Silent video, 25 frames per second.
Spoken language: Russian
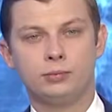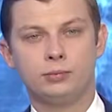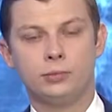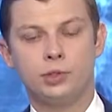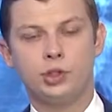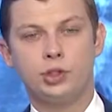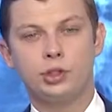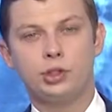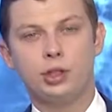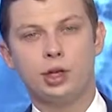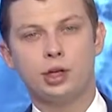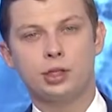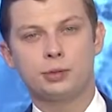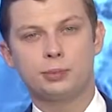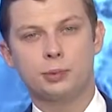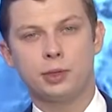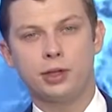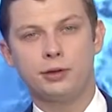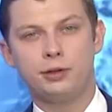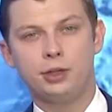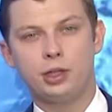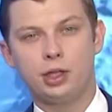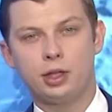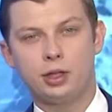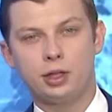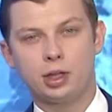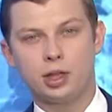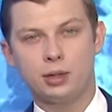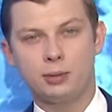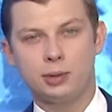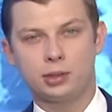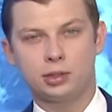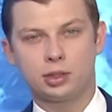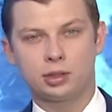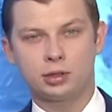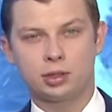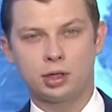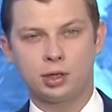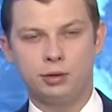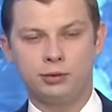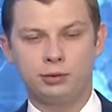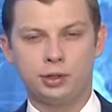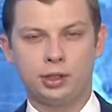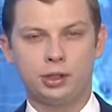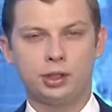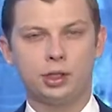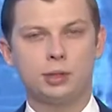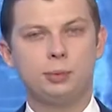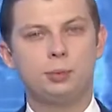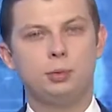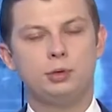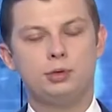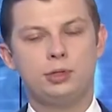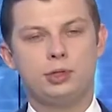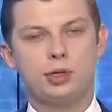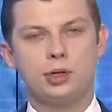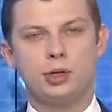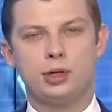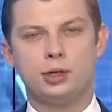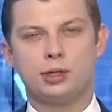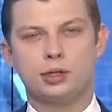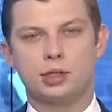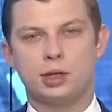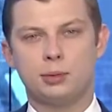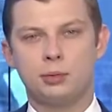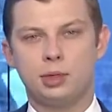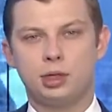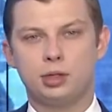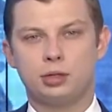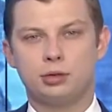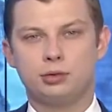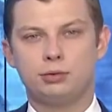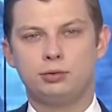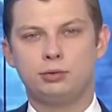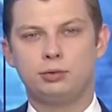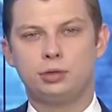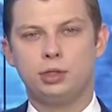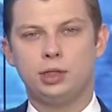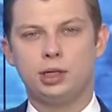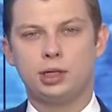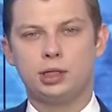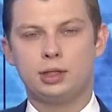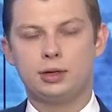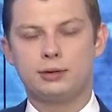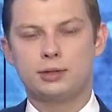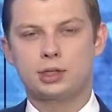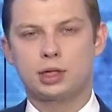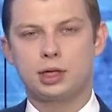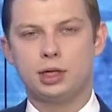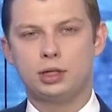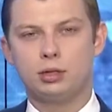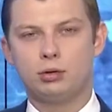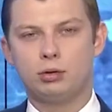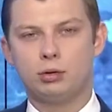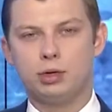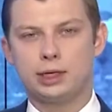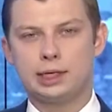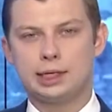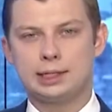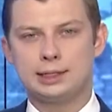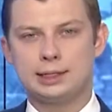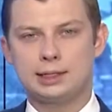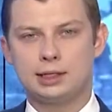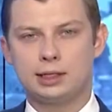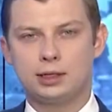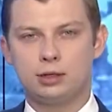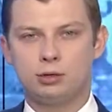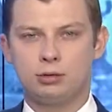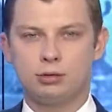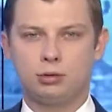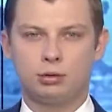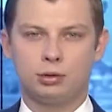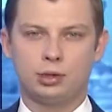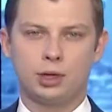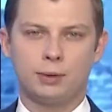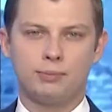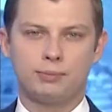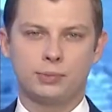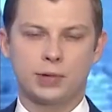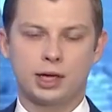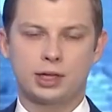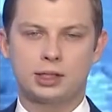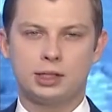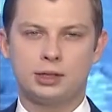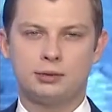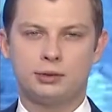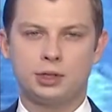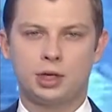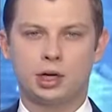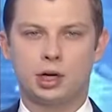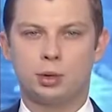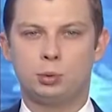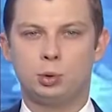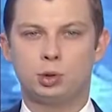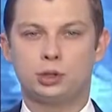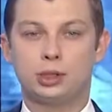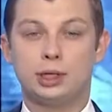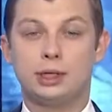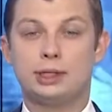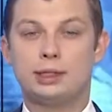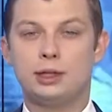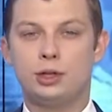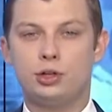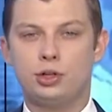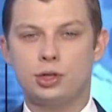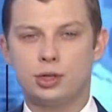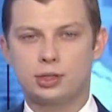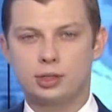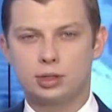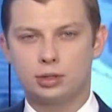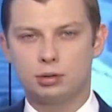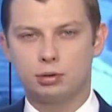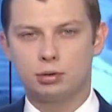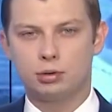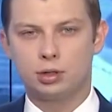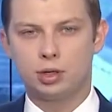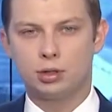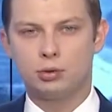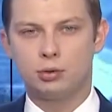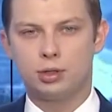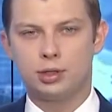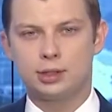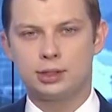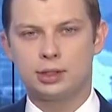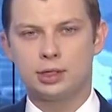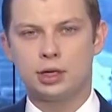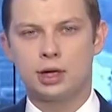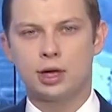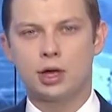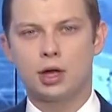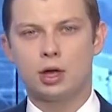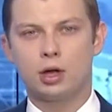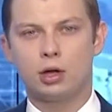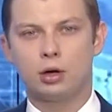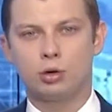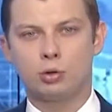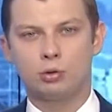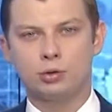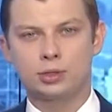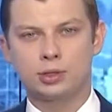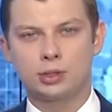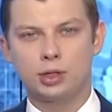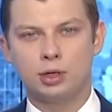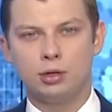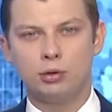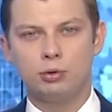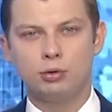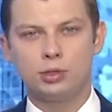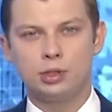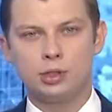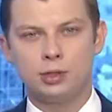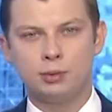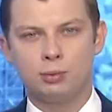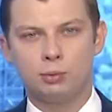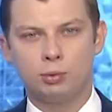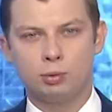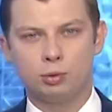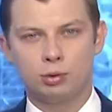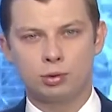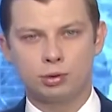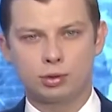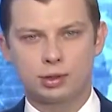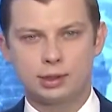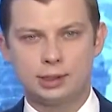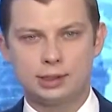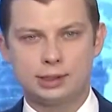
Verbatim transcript: Четыре с половиной километра трамвайных путей заменят в Ульяновске до конца года. Активные работы сейчас идут на улице Розы Люксембург.